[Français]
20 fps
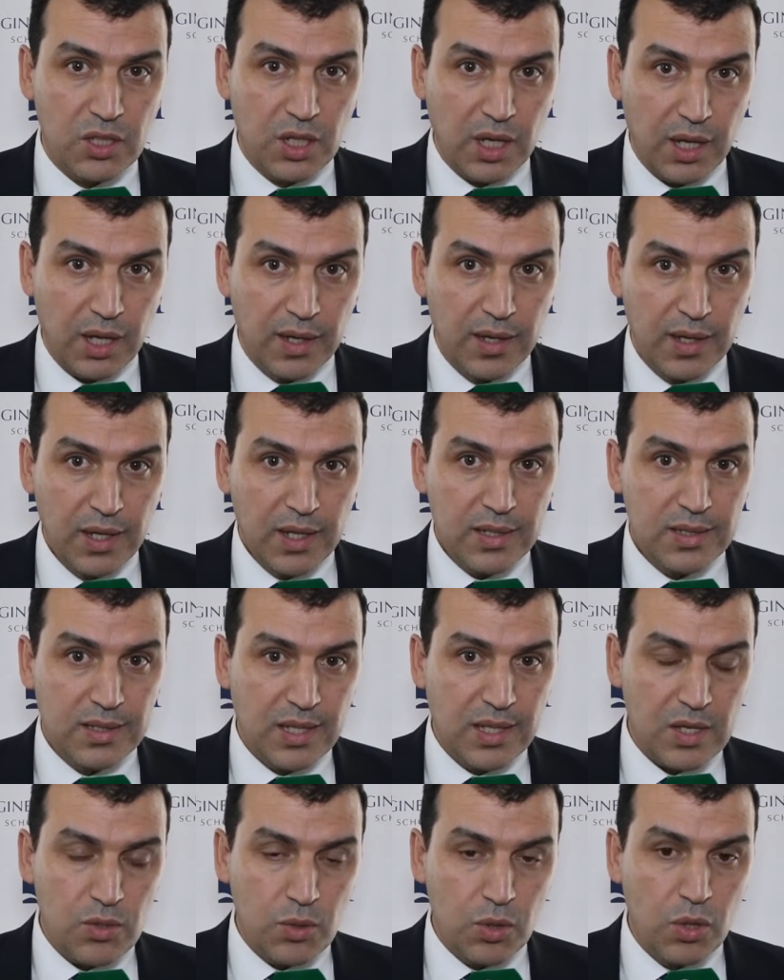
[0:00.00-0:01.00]
des,
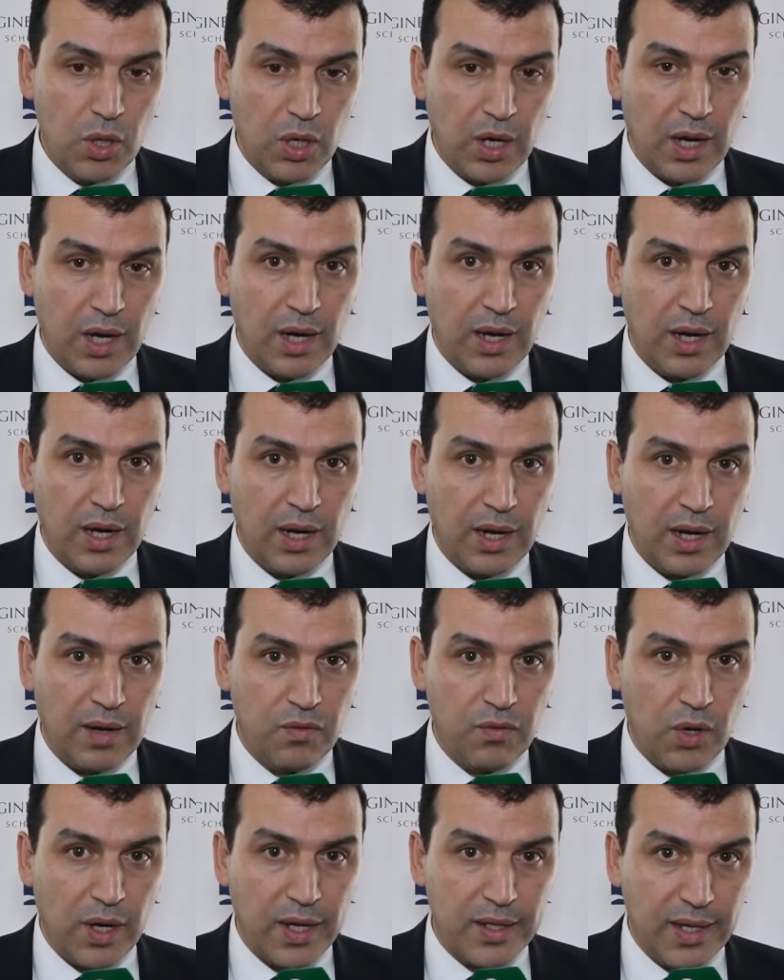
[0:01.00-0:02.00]
étudiants à
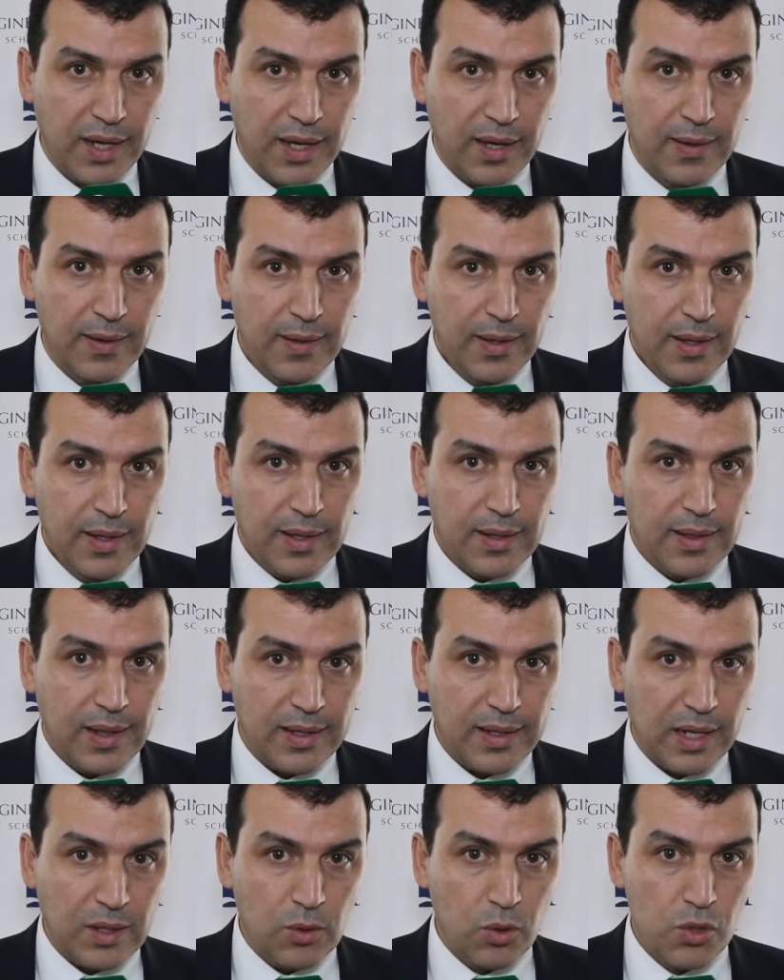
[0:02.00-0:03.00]
avoir des, de la
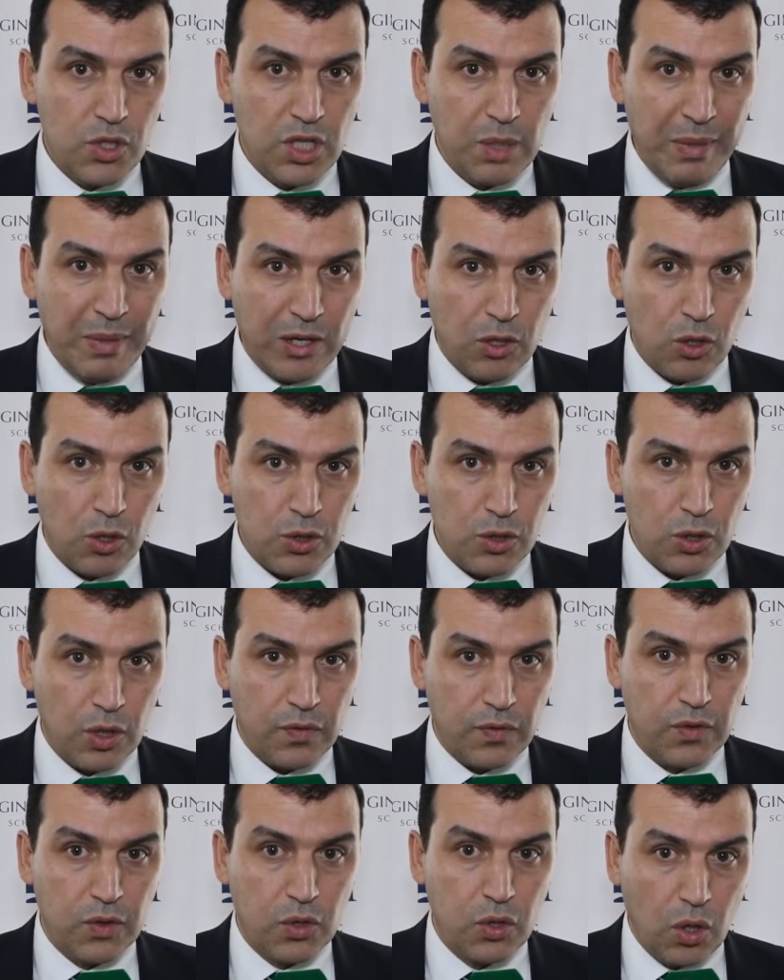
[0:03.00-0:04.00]
technologie
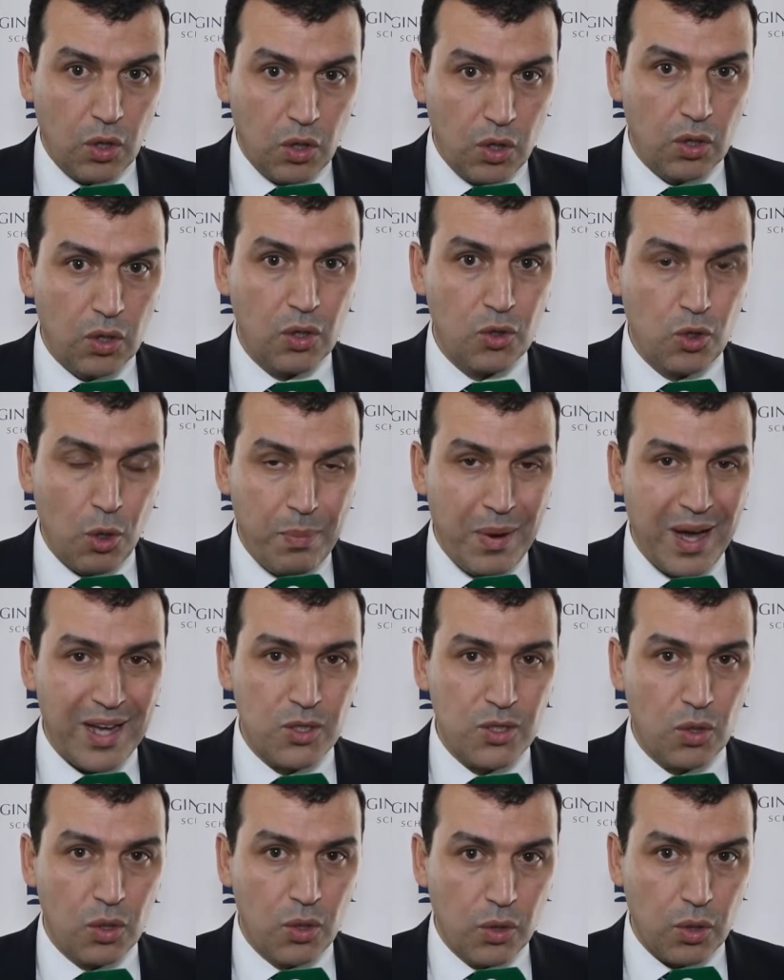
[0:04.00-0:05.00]
Microsoft de
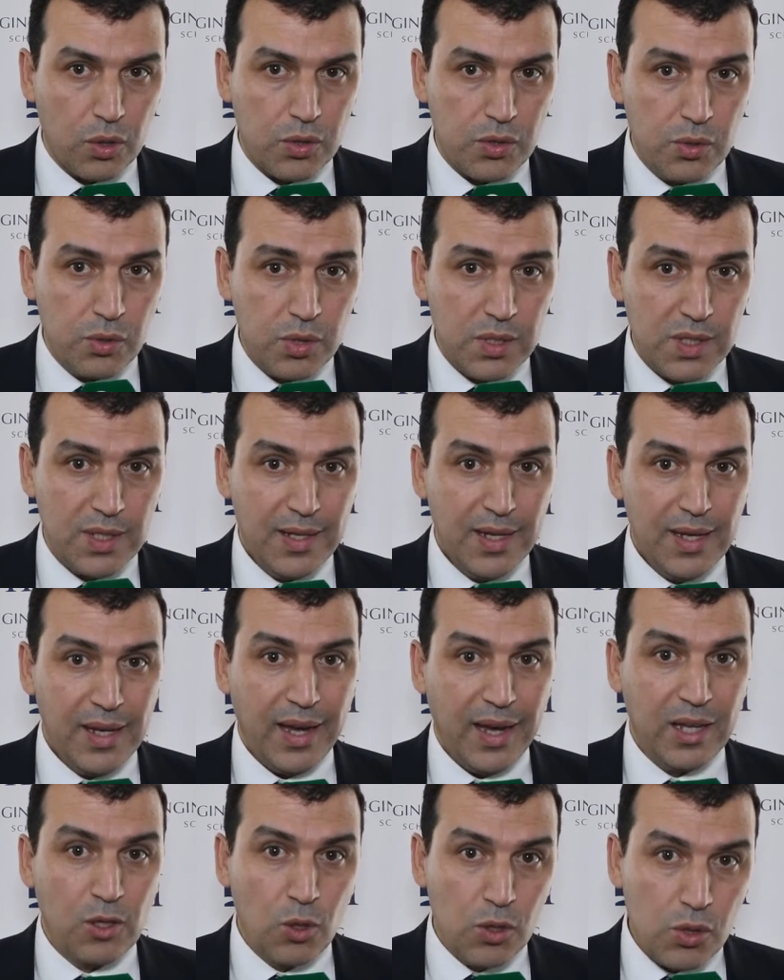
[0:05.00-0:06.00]
base dans le cursus
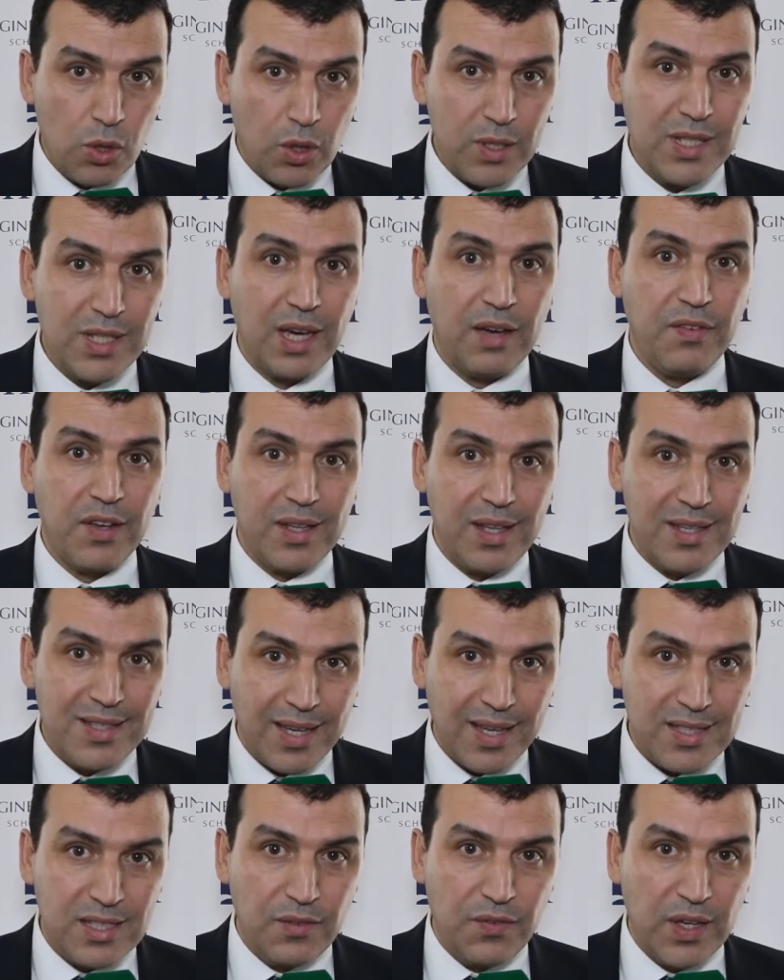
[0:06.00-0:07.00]
et de sortir avec des
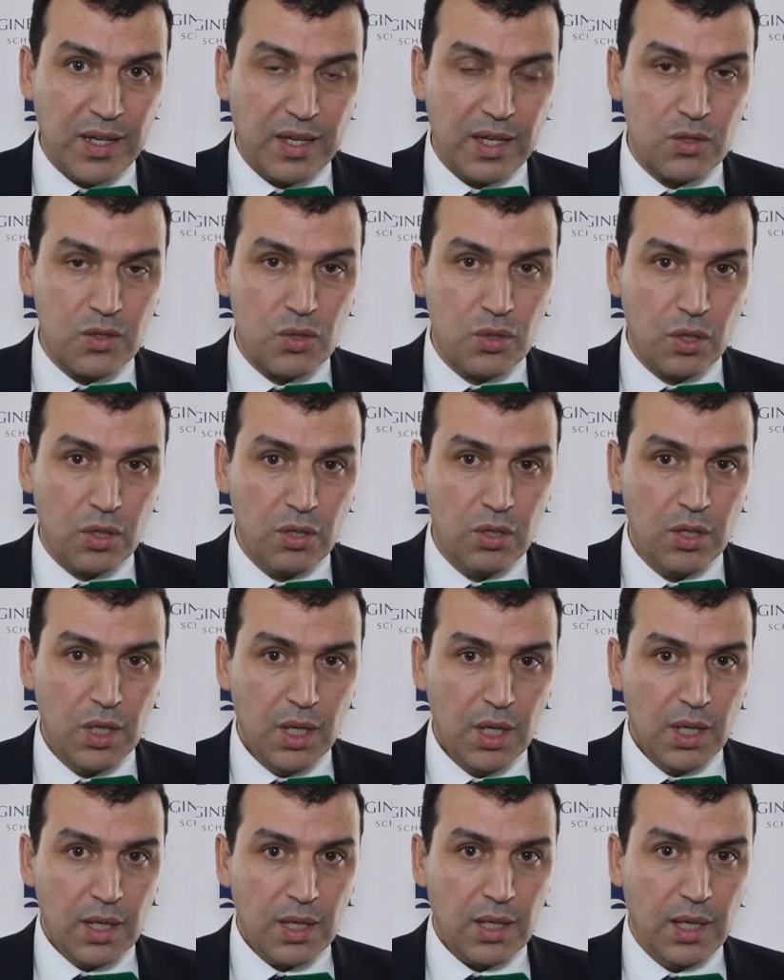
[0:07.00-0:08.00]
certifications
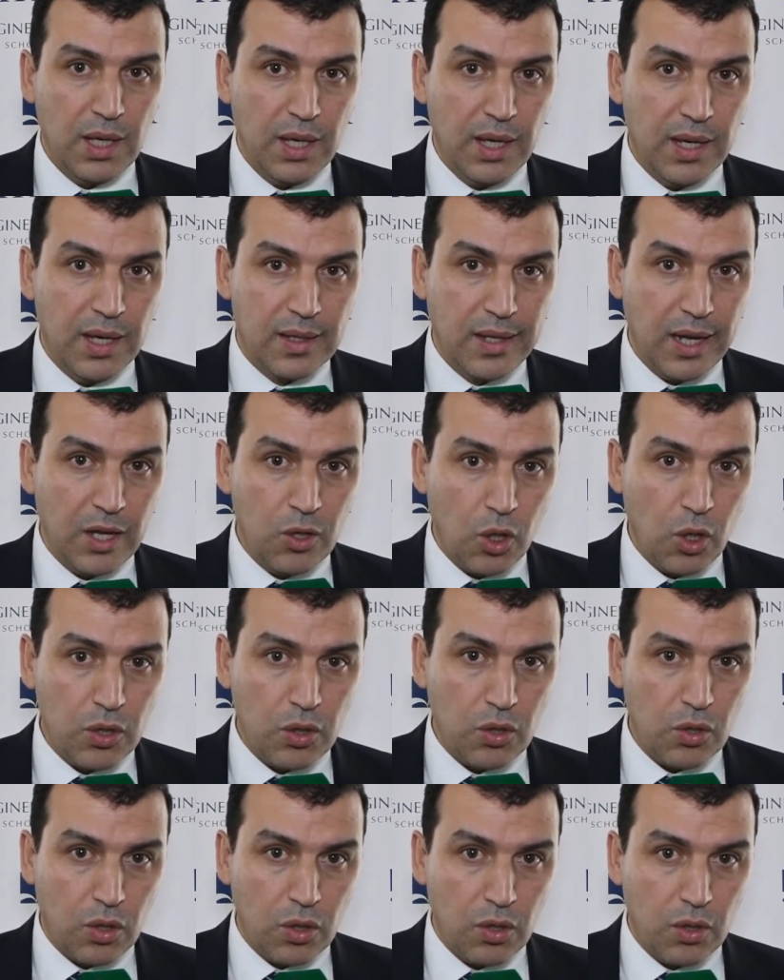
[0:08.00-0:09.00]
qui
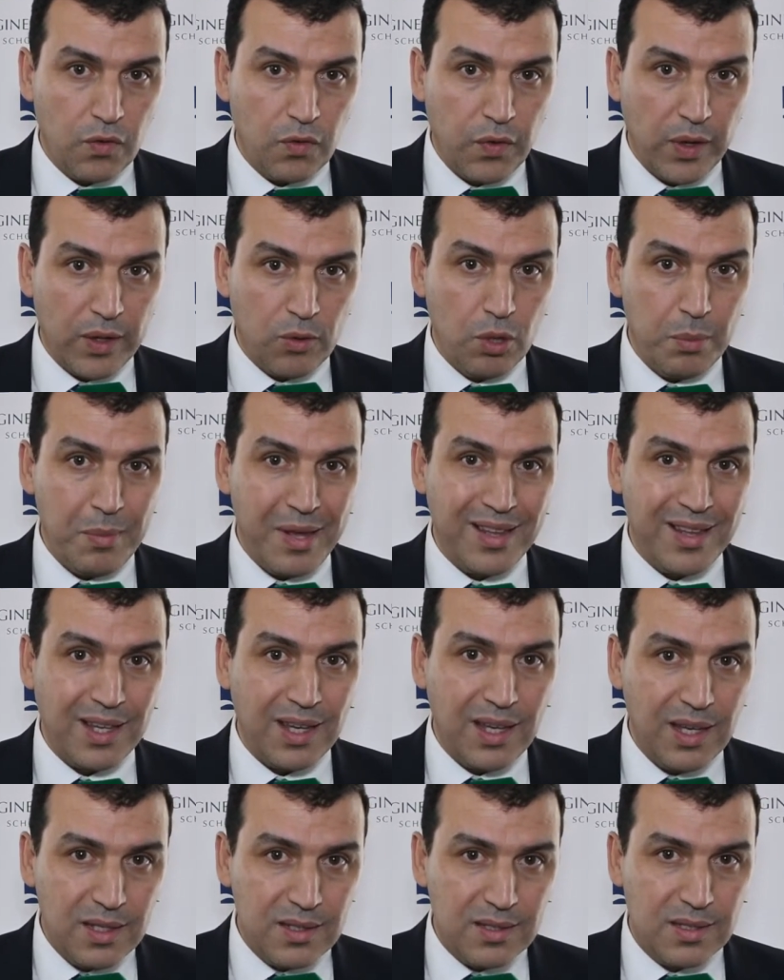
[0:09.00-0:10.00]
dénotent en fait d'une
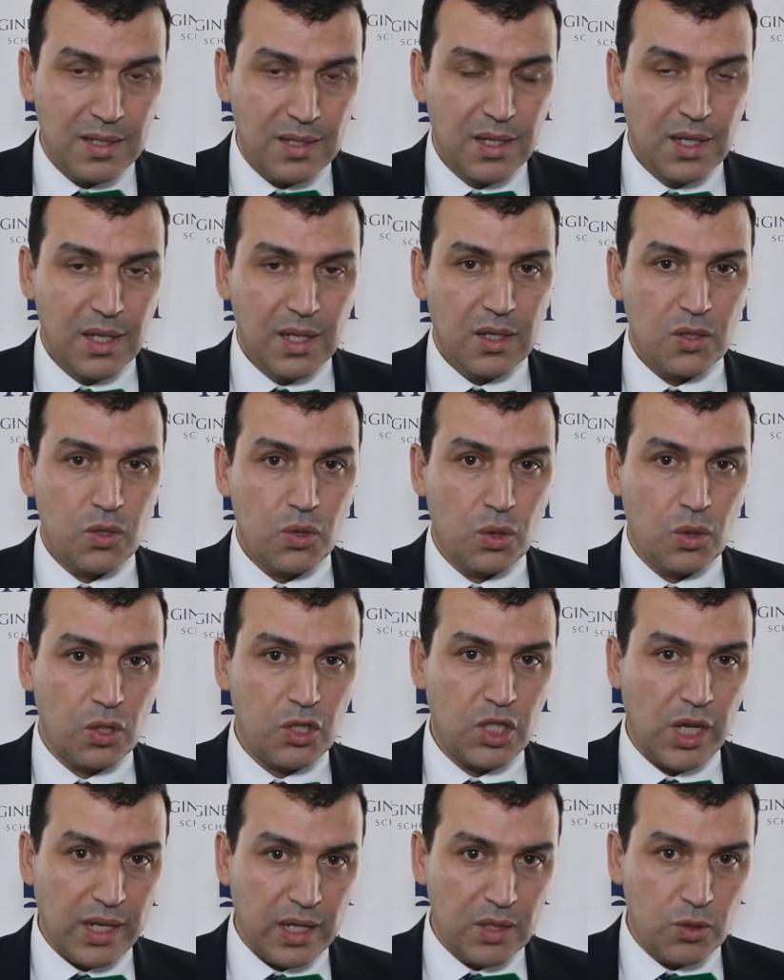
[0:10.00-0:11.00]
maîtrise sur
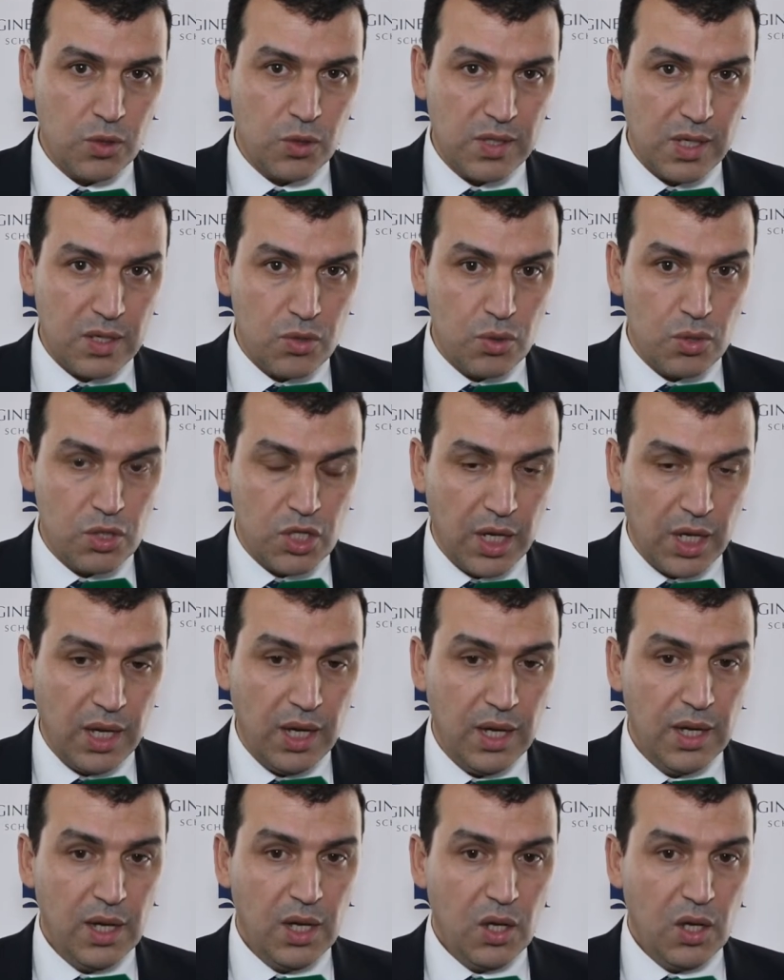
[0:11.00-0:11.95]
chacun de ces sujets.